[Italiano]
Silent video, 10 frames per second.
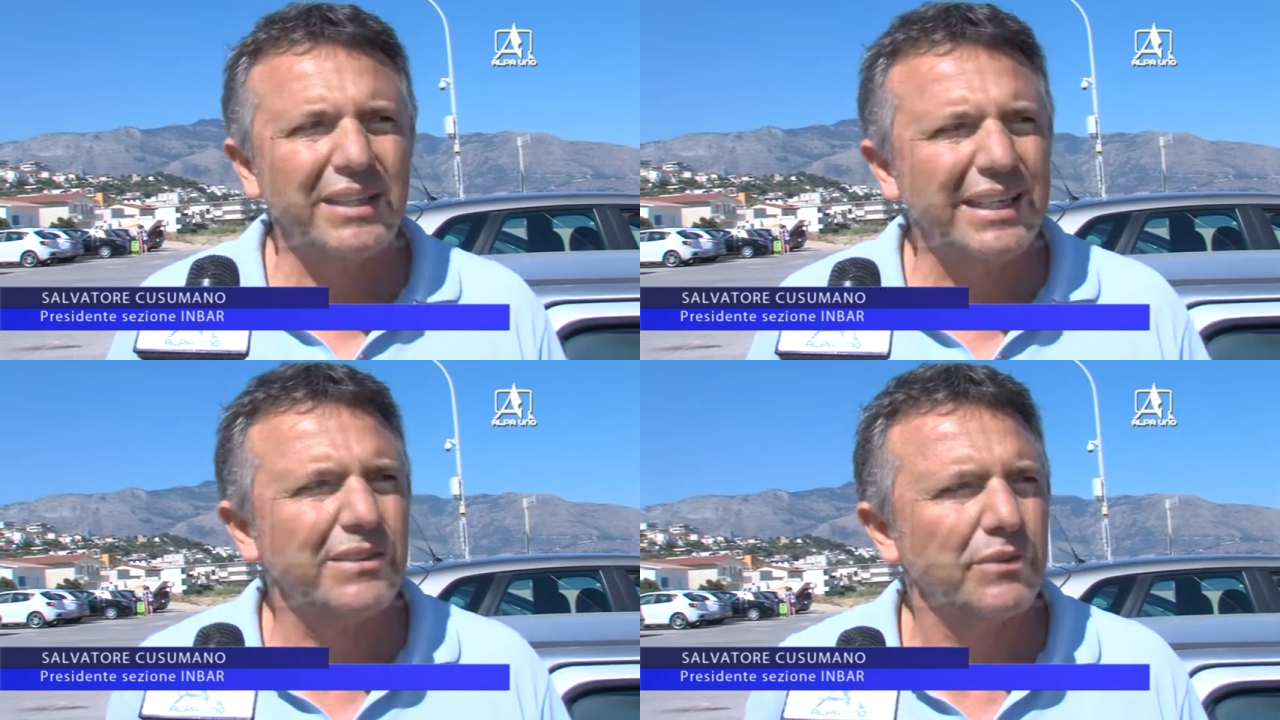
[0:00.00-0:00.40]

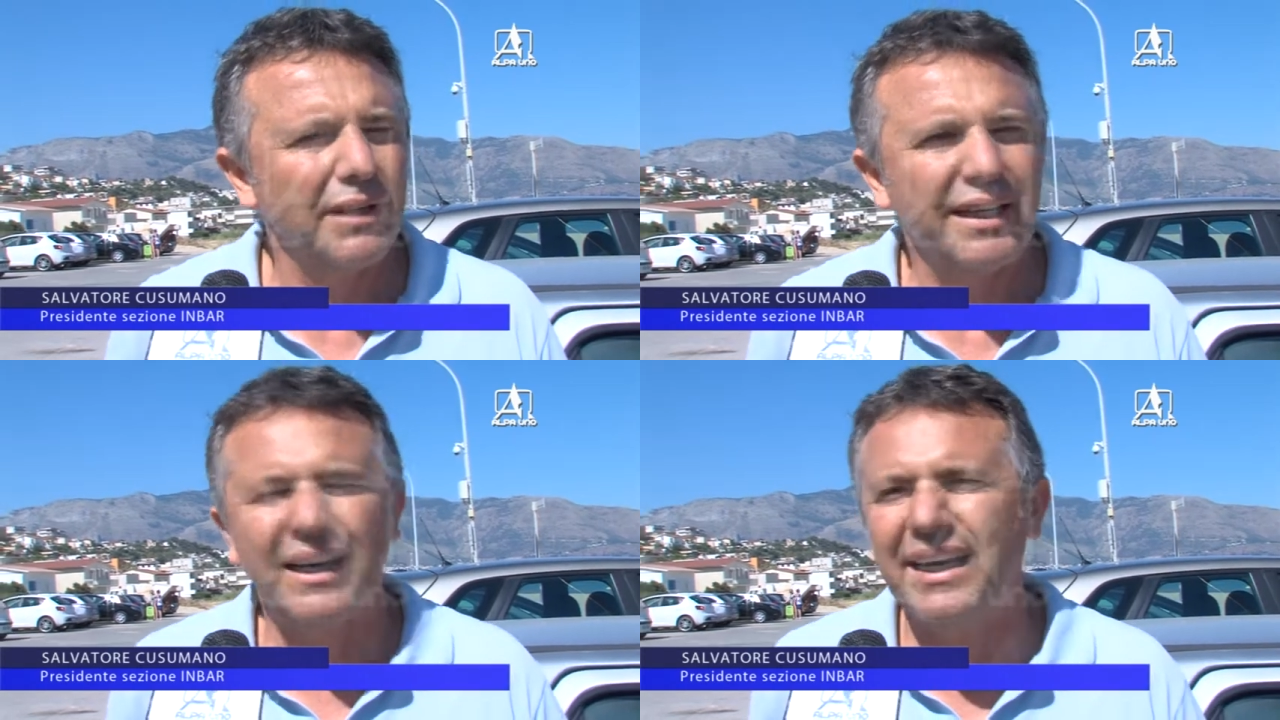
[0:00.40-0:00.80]
chiesto
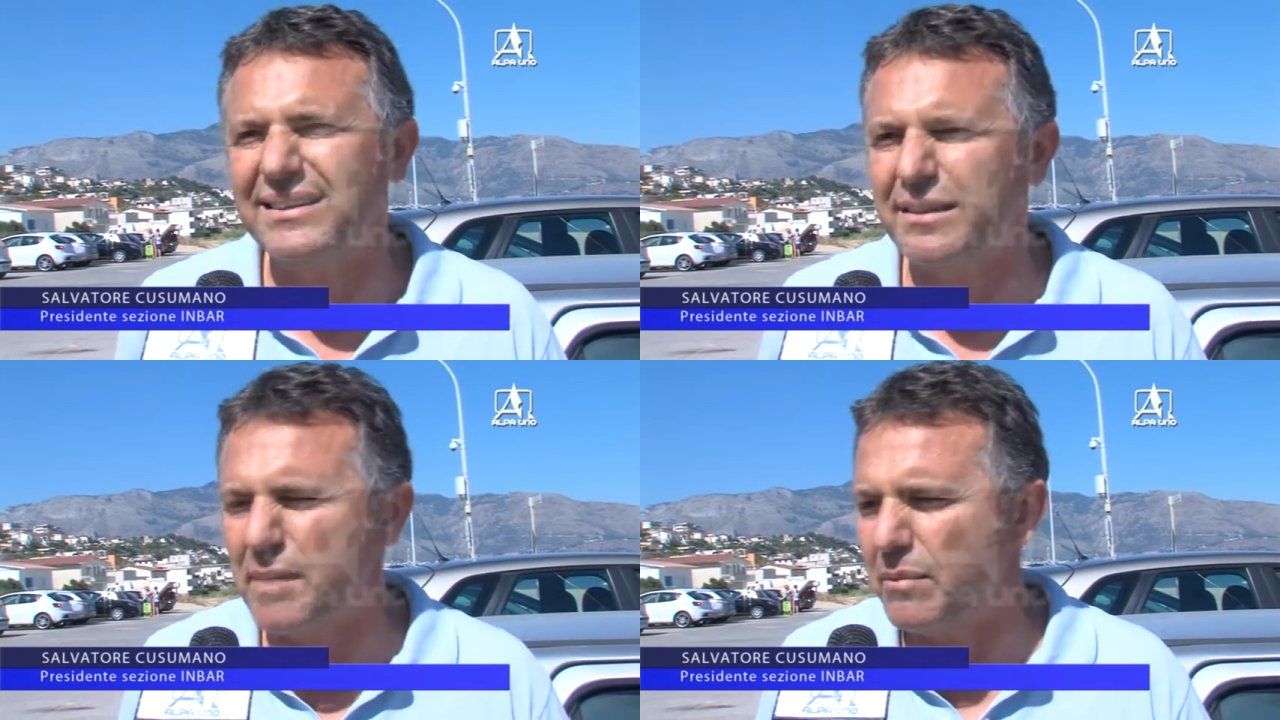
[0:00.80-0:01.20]
ai
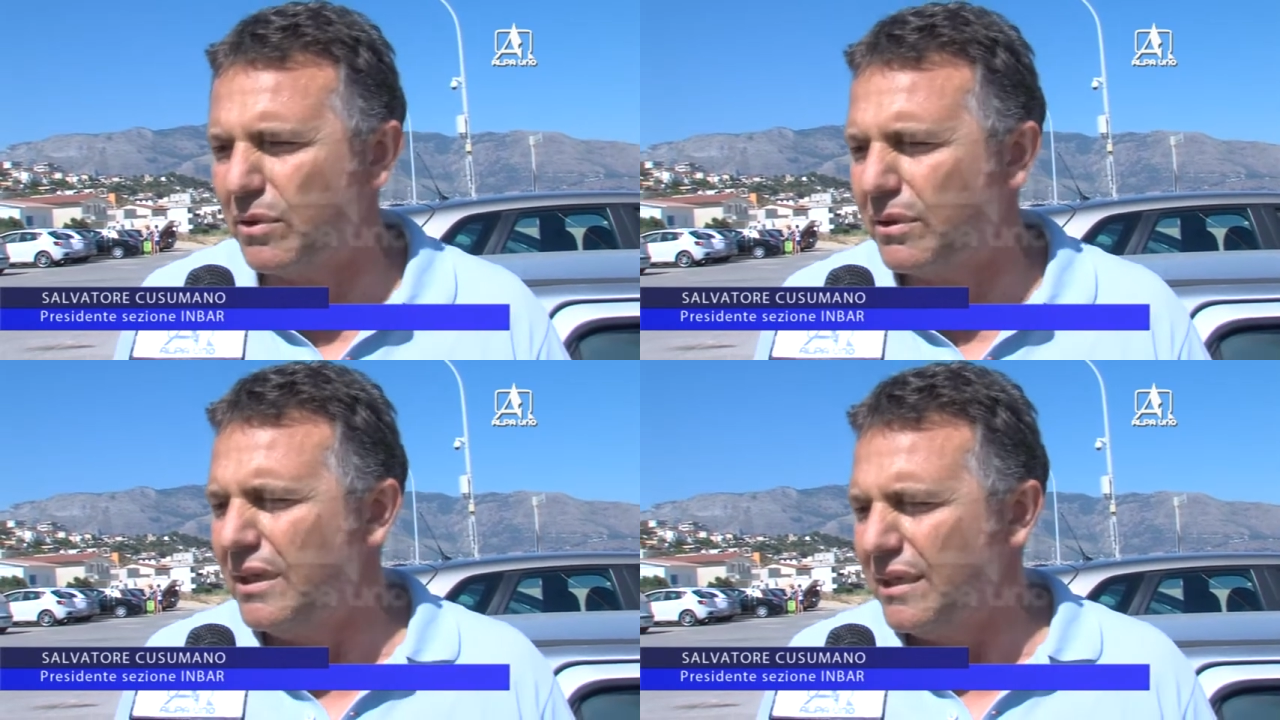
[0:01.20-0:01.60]
ragazzi,
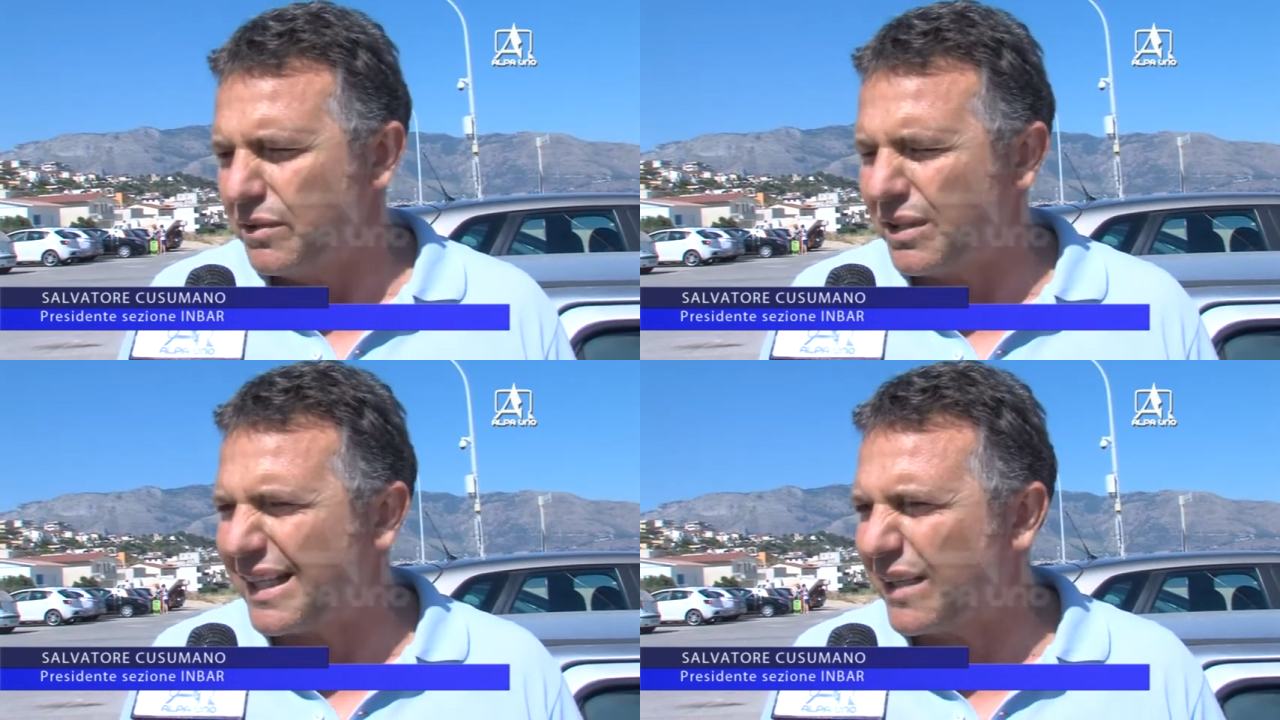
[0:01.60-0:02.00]
abbiamo
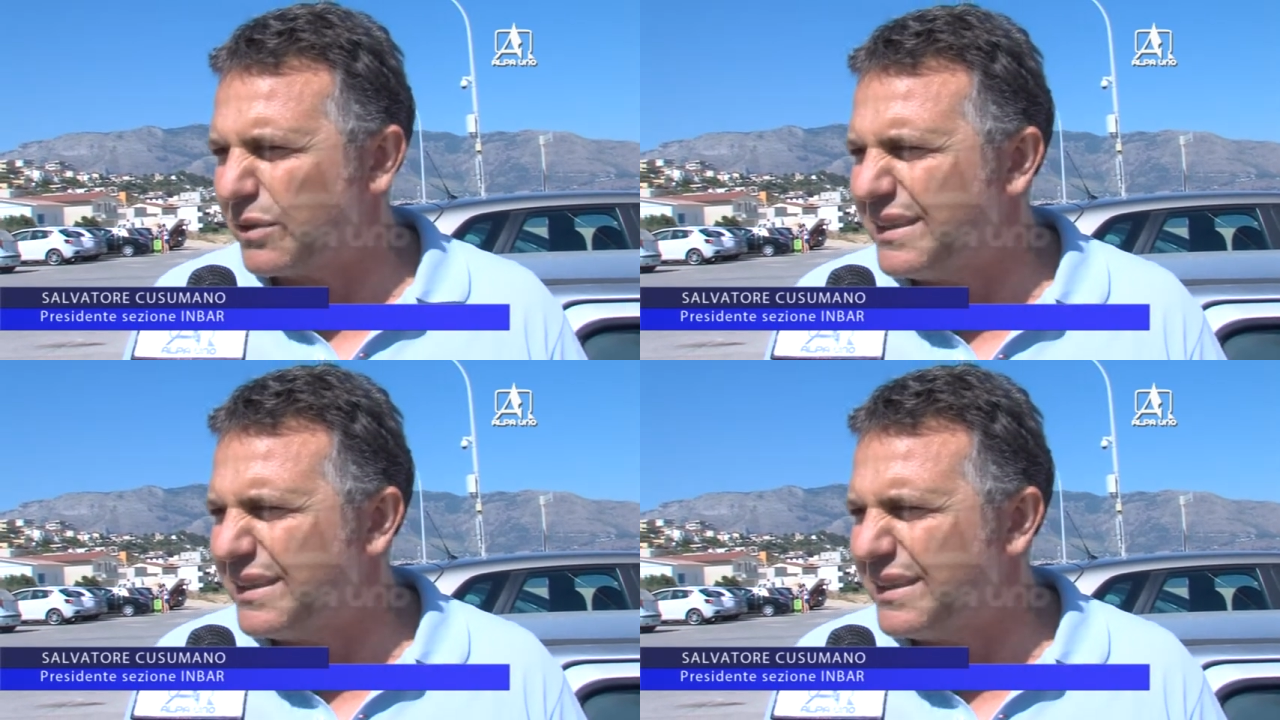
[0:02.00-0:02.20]
cercato